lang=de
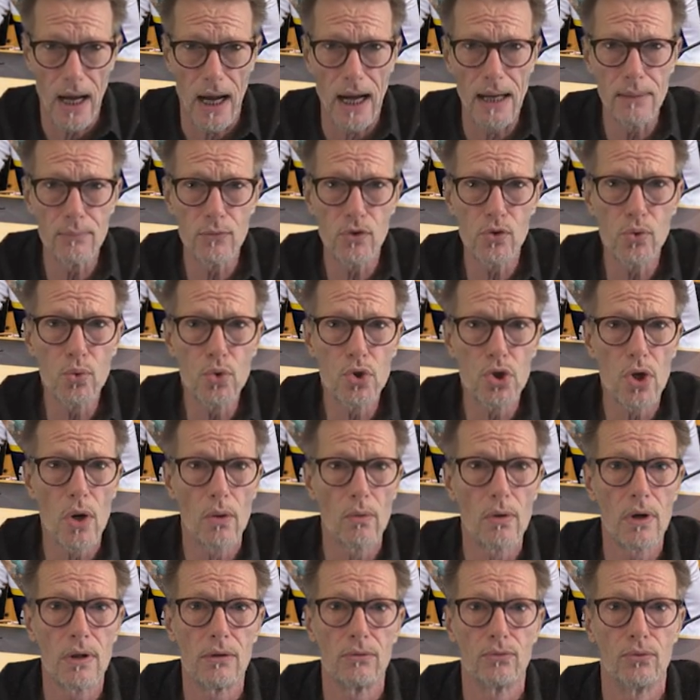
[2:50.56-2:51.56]
Einem
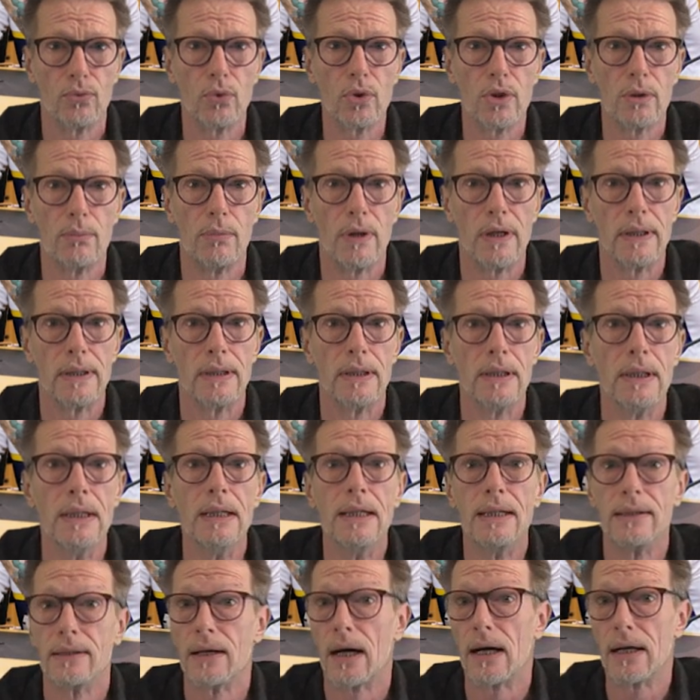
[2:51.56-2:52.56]
Zuschauer wurde bei
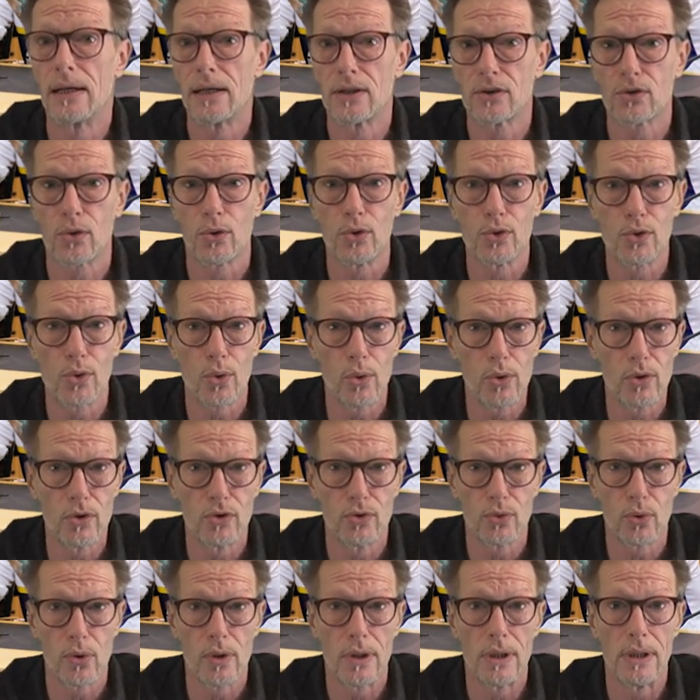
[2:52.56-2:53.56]
der Einlasskontrolle
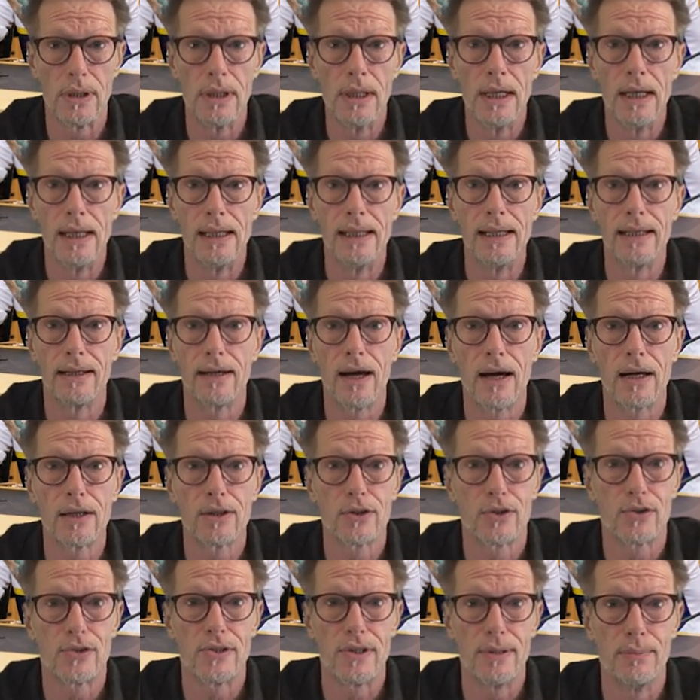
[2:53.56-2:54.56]
sogar
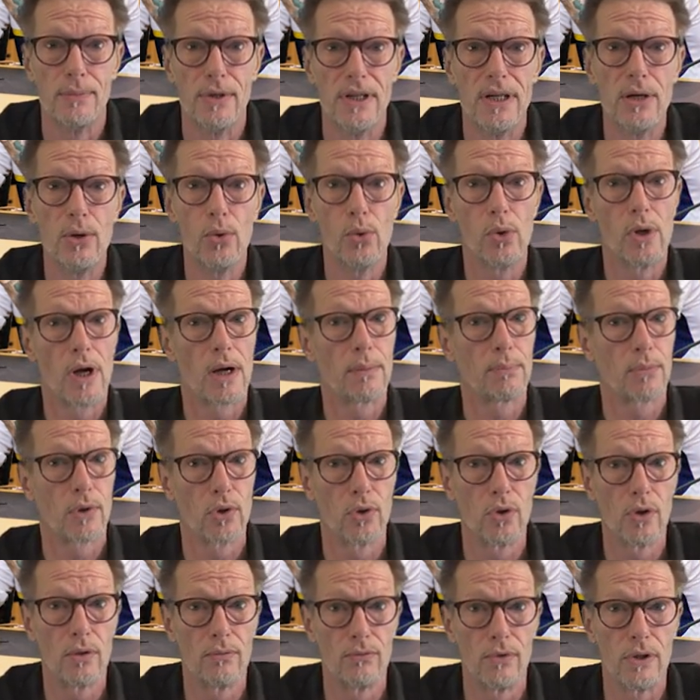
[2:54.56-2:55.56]
legales CBD-Öl
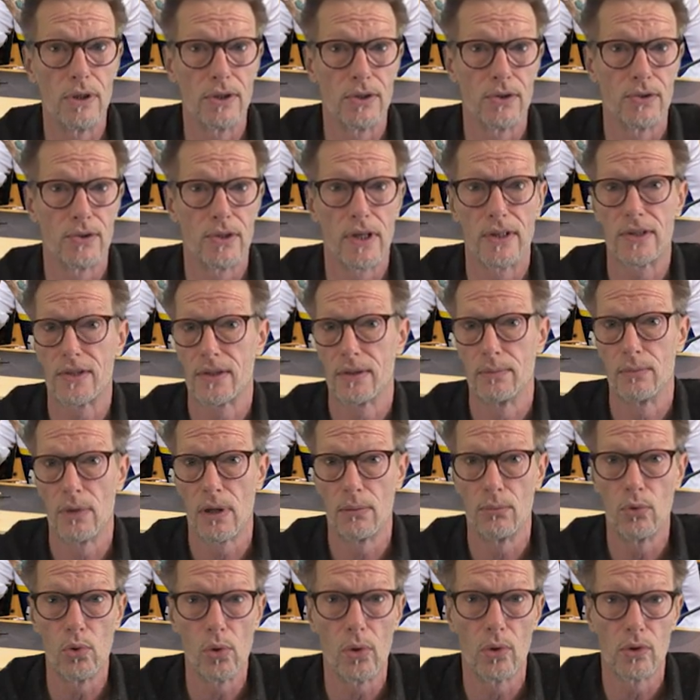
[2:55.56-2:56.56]
abgenommen, welches jetzt im
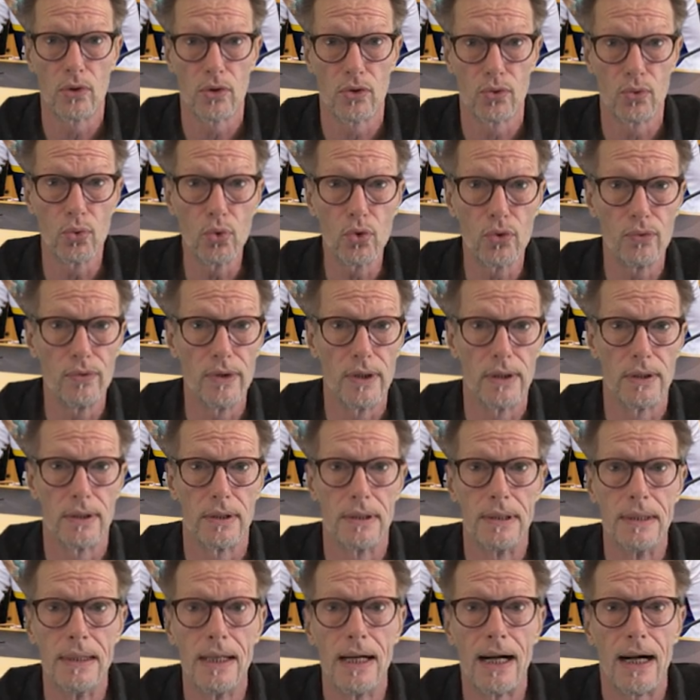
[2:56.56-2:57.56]
Labor untersucht wird.
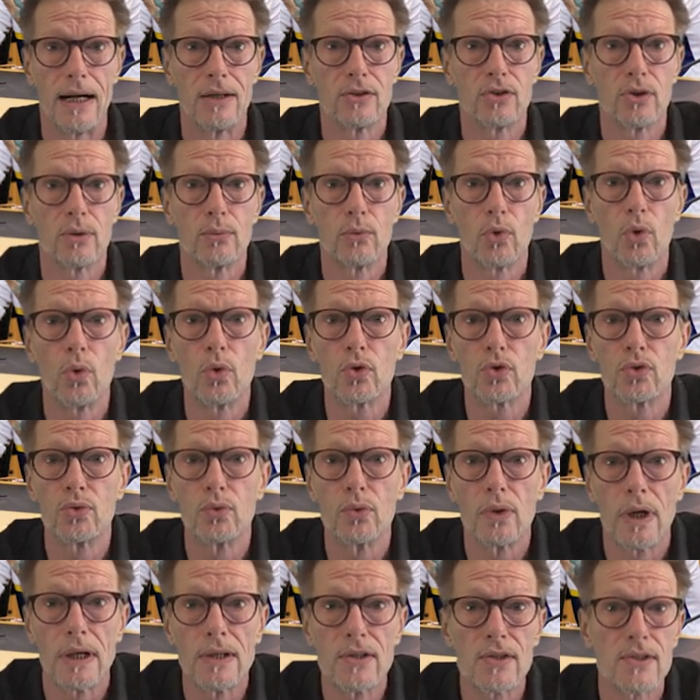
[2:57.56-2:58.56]
Also im
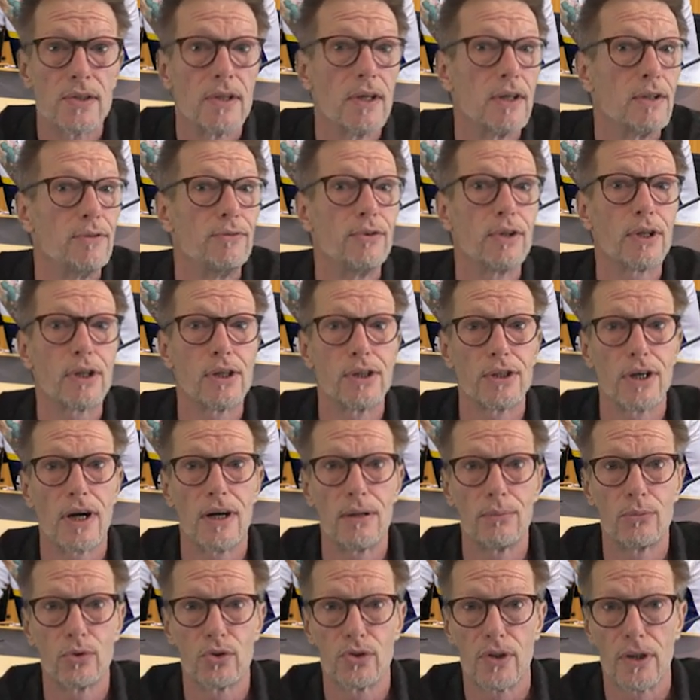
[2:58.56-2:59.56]
Großen und Ganzen eine wirklich
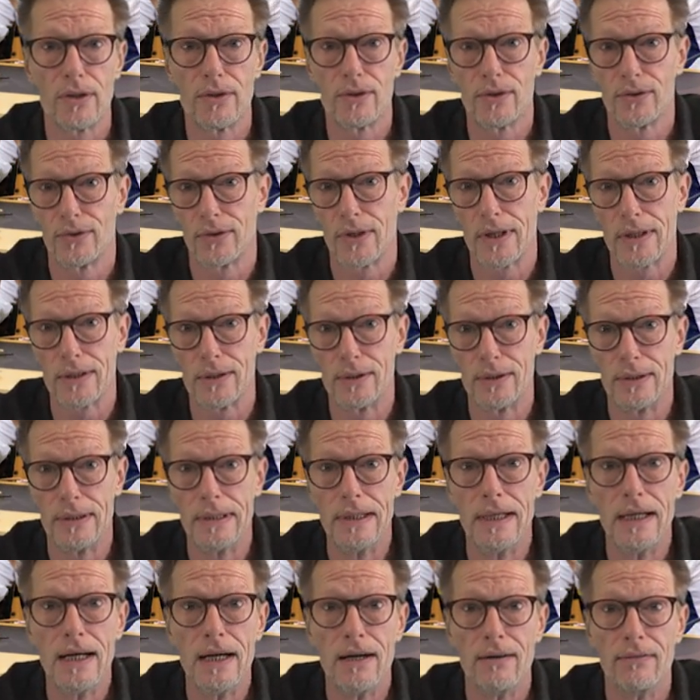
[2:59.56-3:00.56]
amüsante Sache,
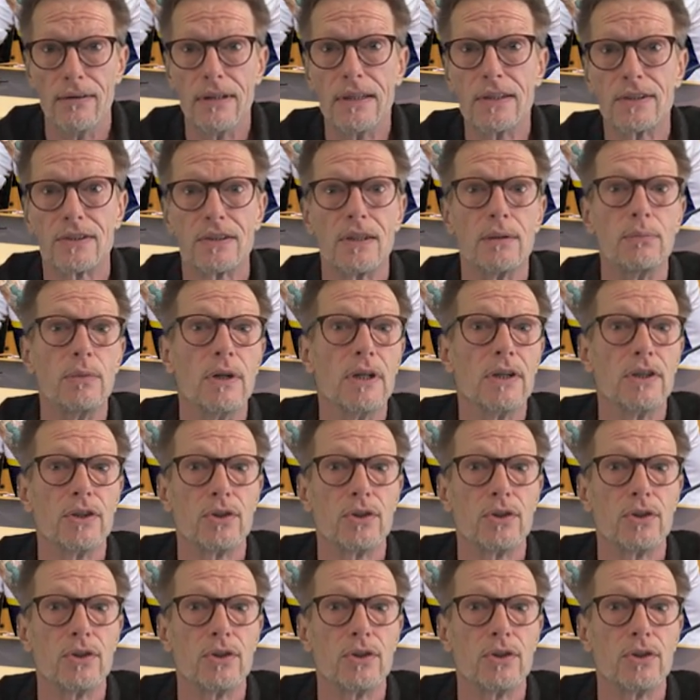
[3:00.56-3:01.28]
wenn es dabei